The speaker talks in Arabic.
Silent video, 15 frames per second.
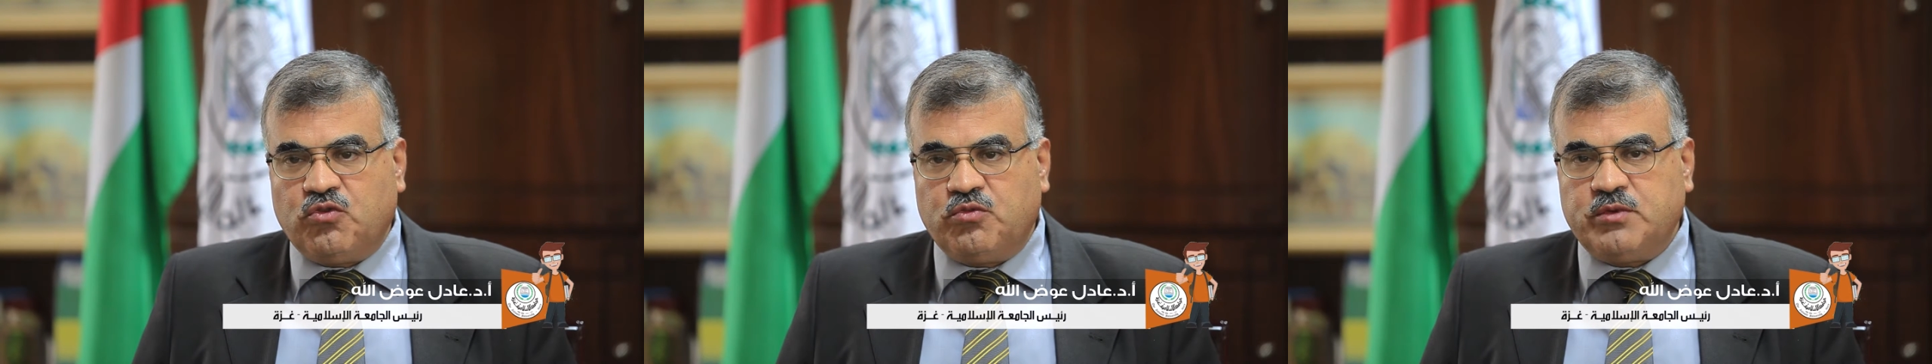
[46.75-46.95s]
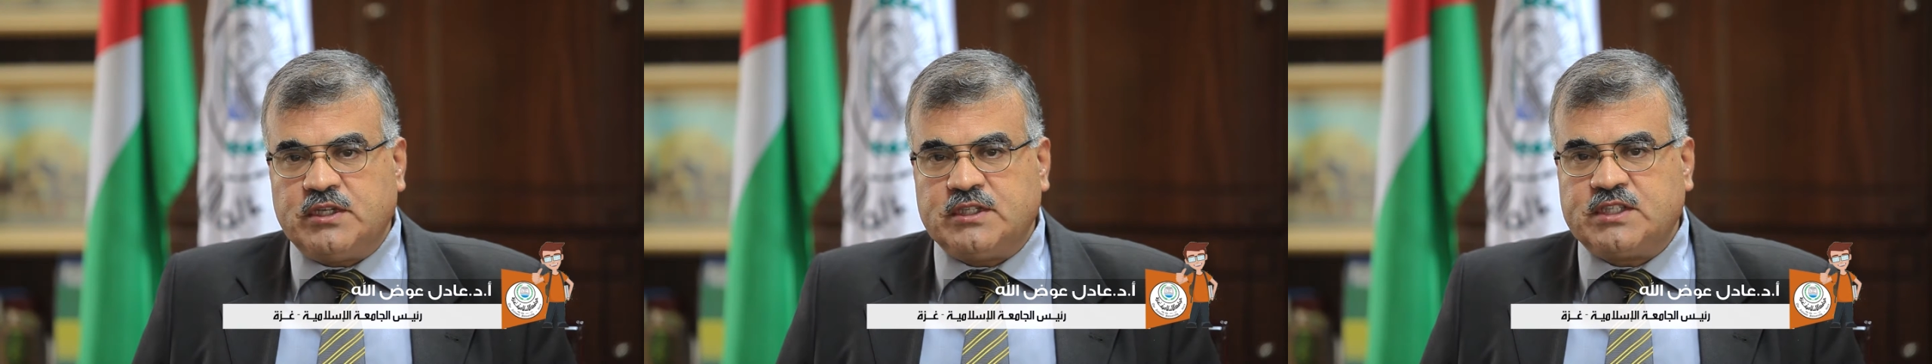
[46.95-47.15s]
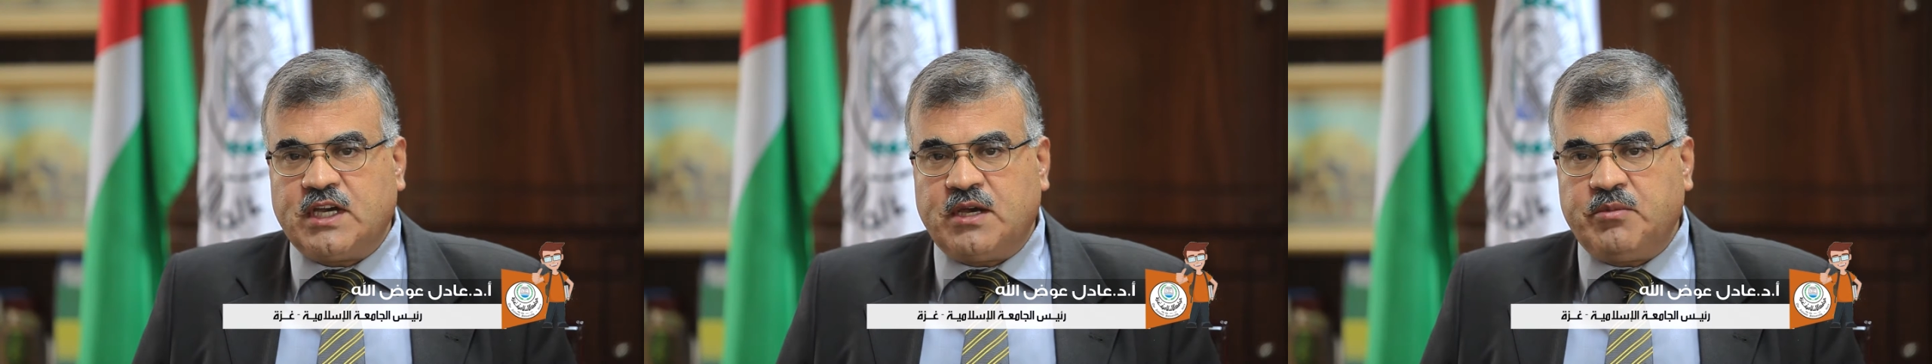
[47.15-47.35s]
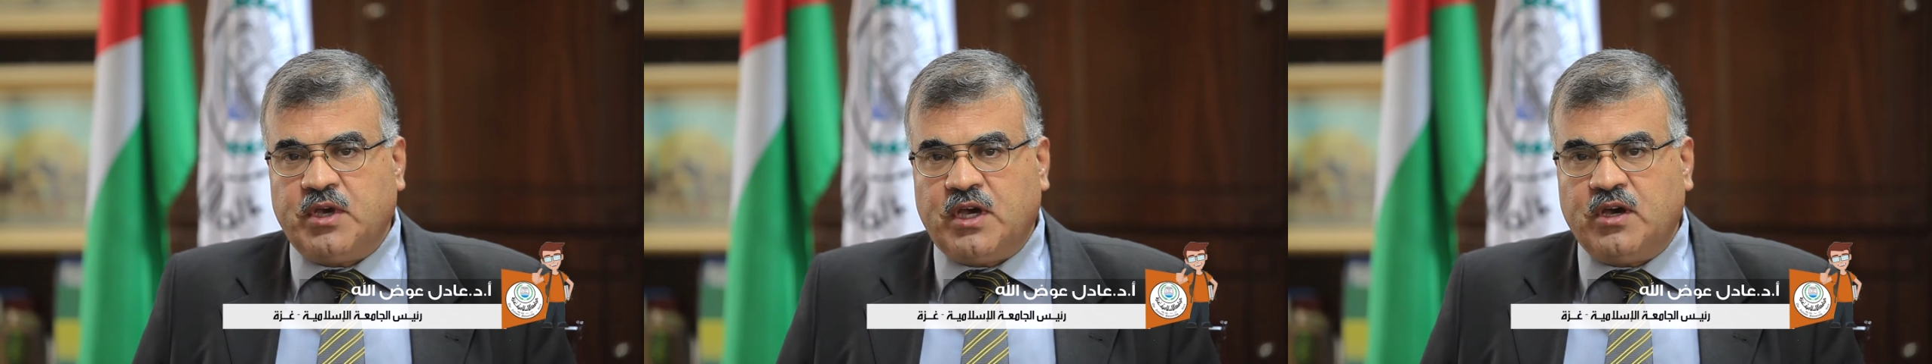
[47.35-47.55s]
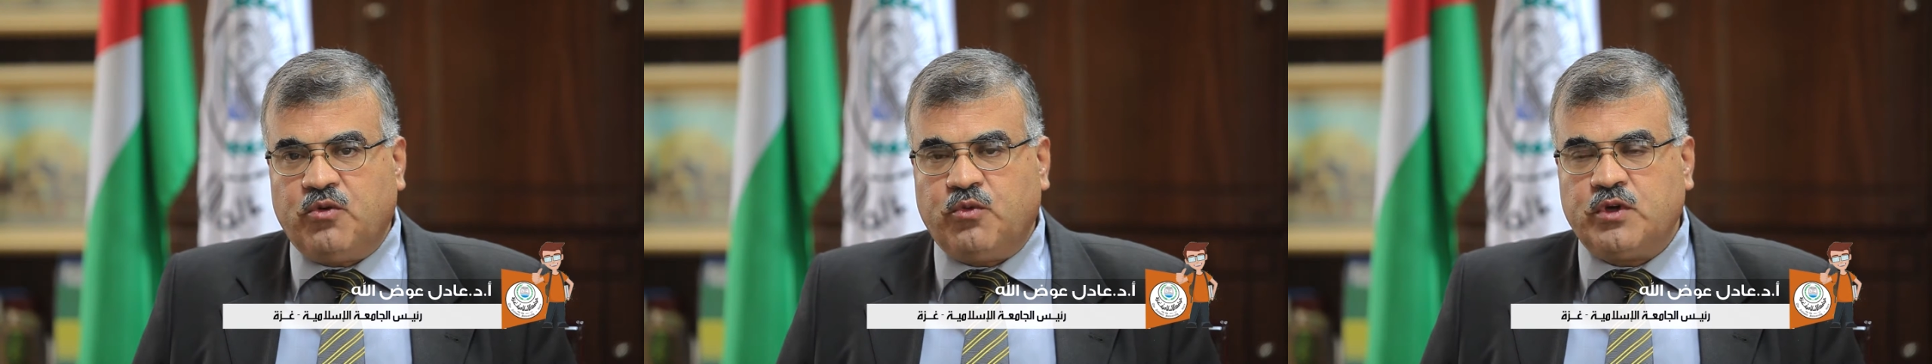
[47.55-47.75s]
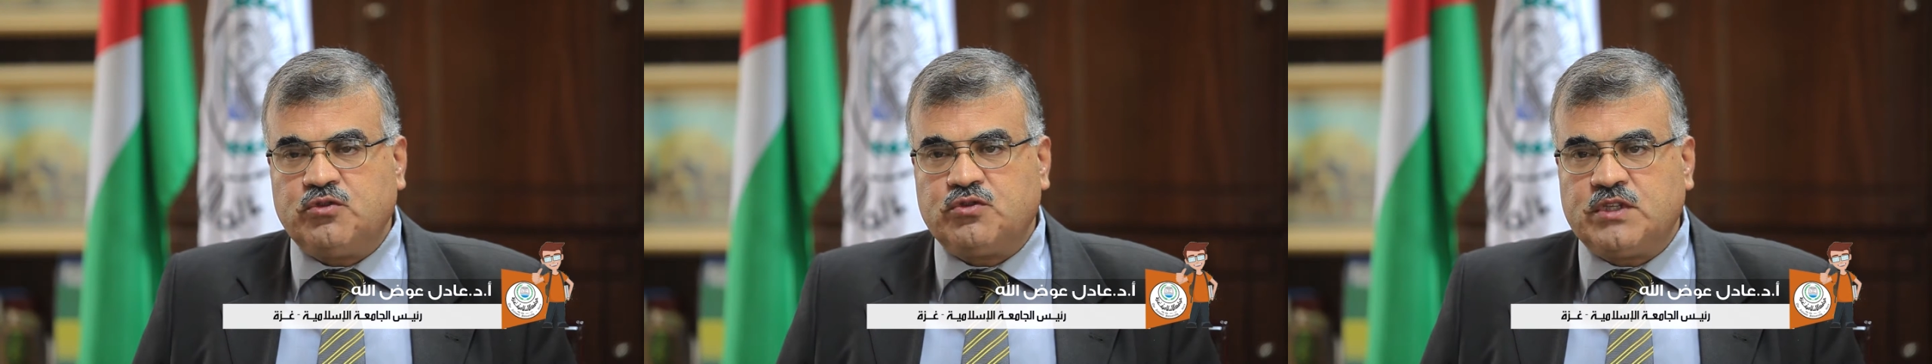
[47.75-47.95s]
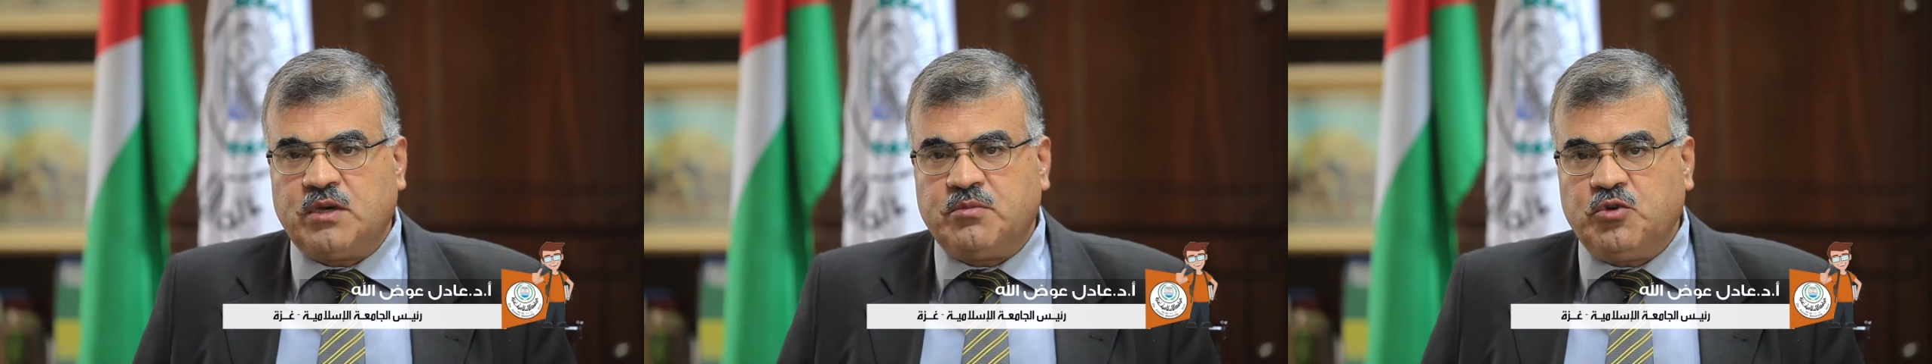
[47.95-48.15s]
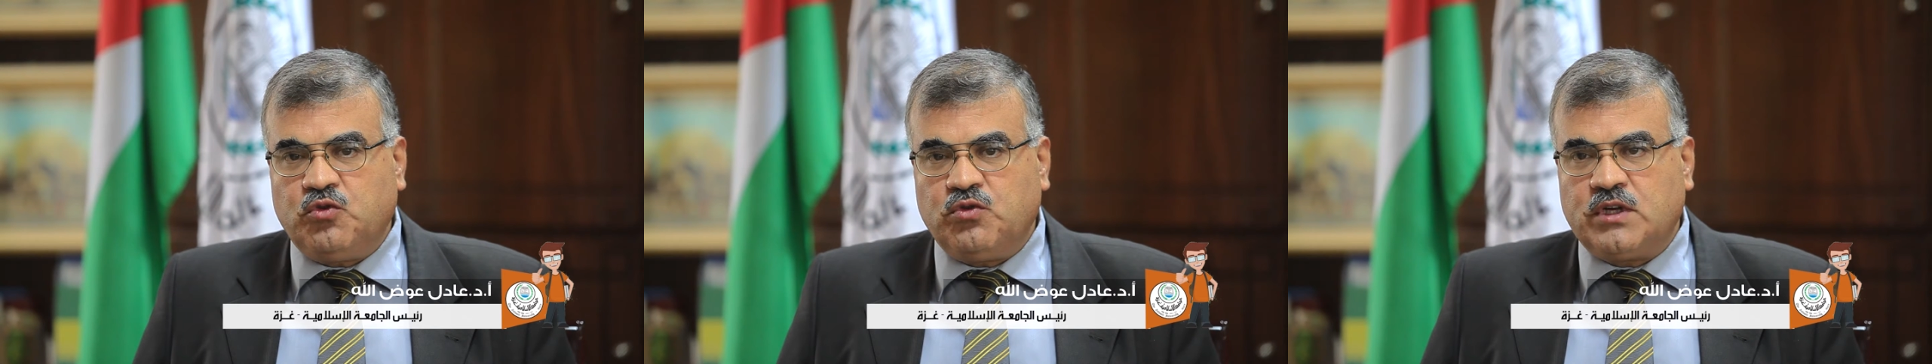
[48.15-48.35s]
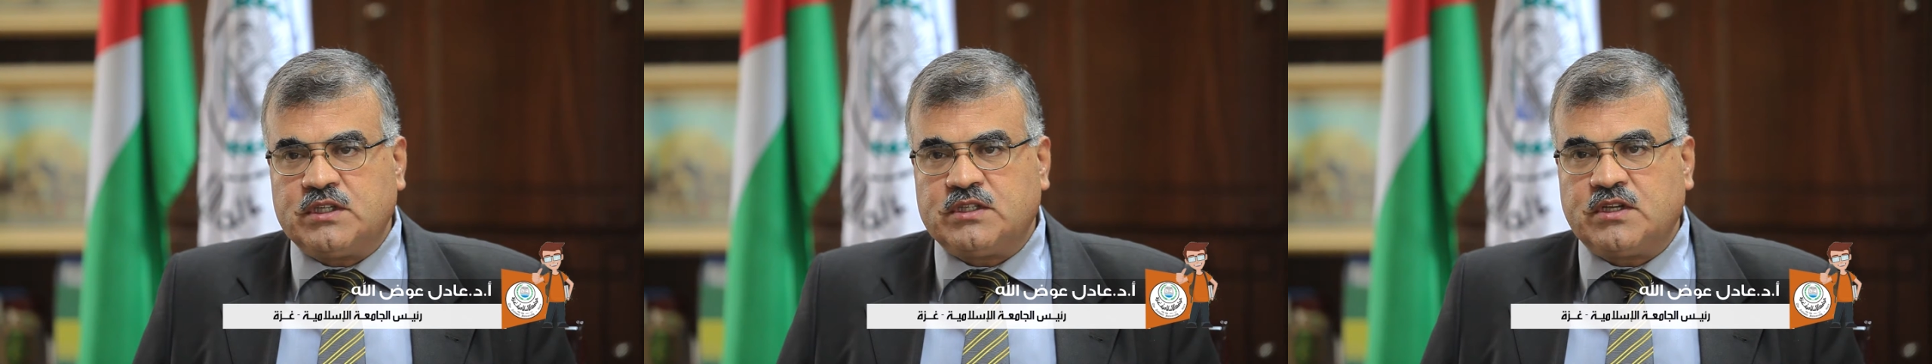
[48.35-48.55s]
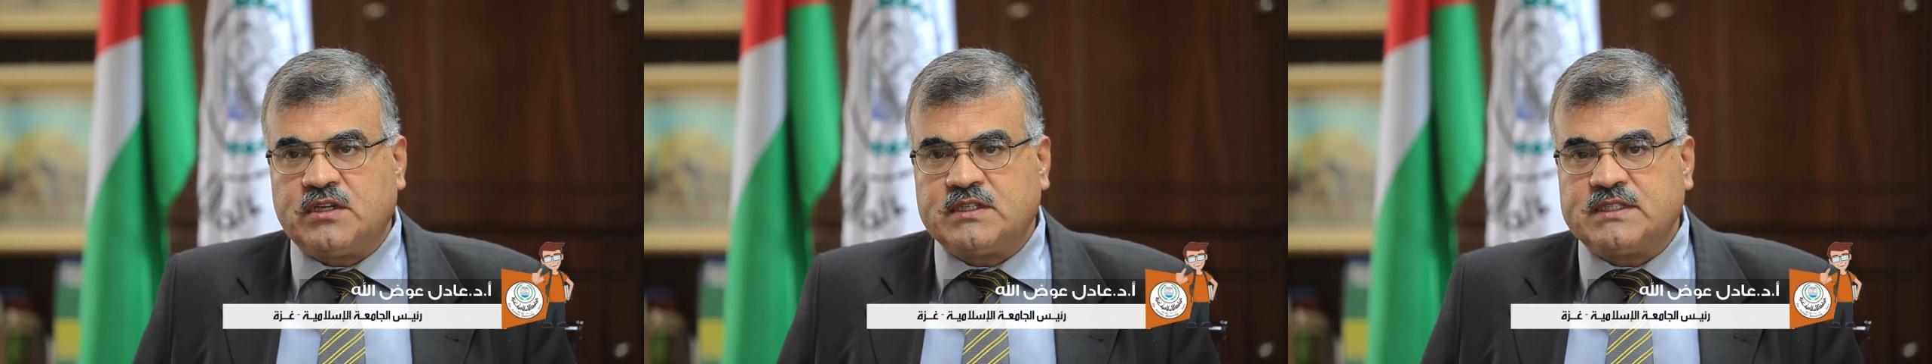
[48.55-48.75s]
بالجامعة ويتابعون
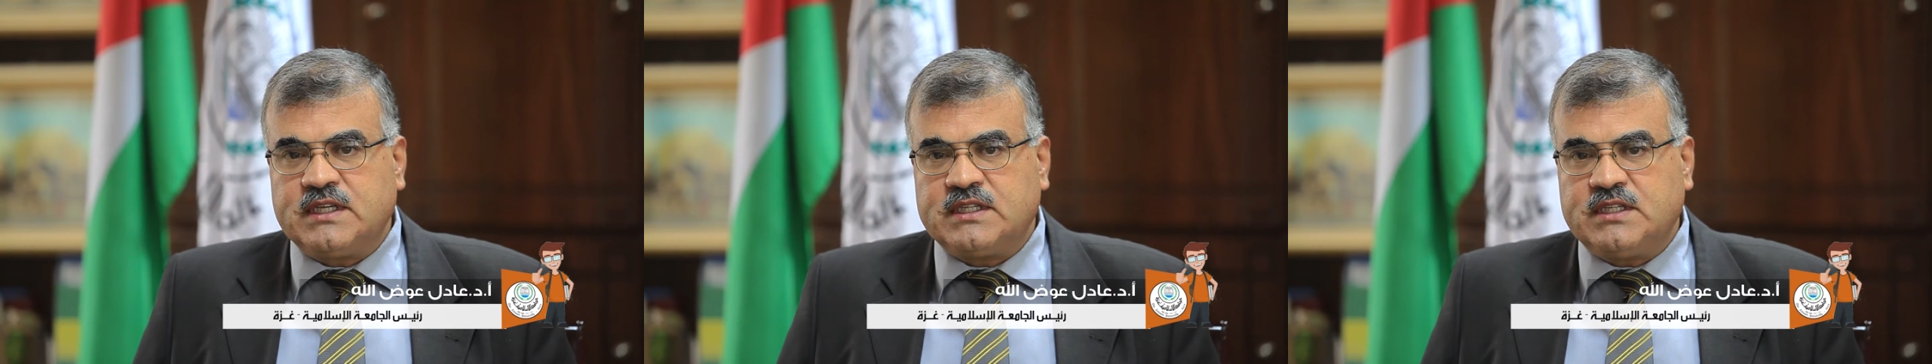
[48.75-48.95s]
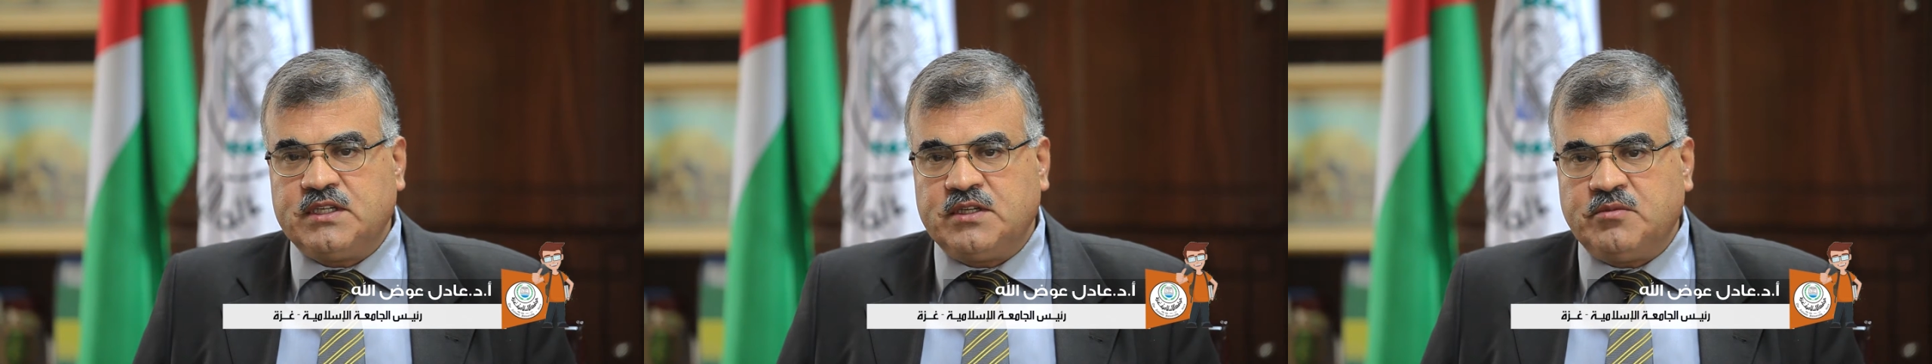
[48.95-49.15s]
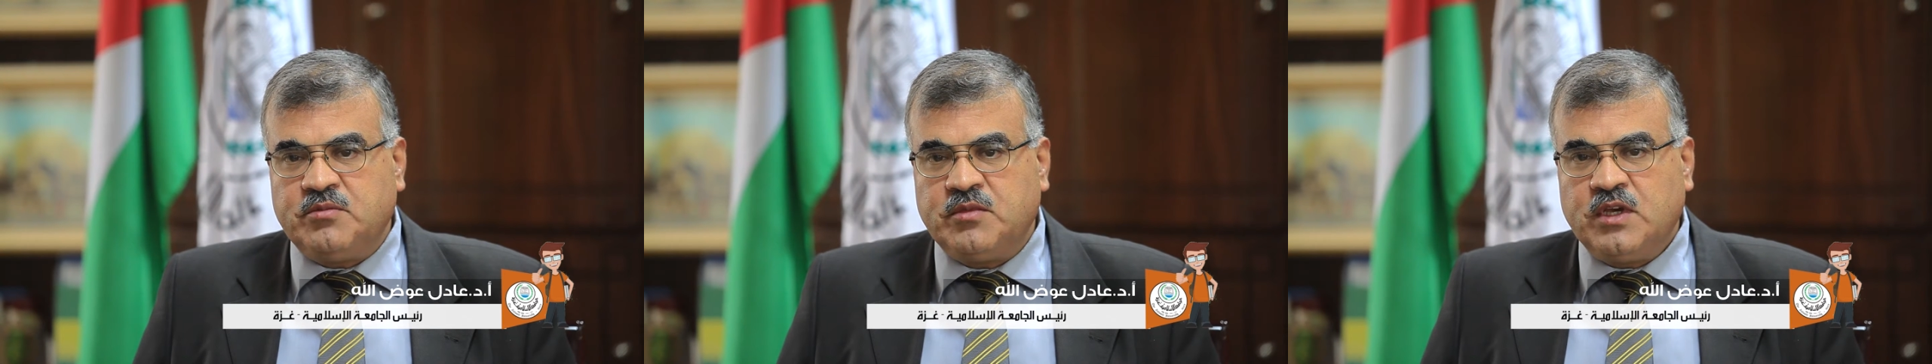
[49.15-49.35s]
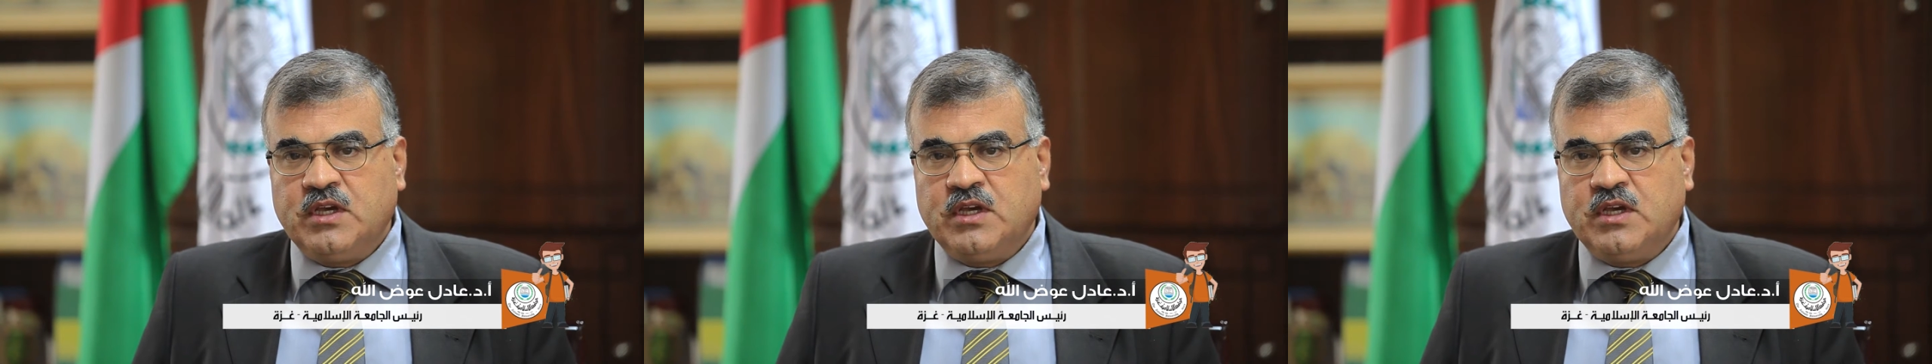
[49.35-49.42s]
دراستهم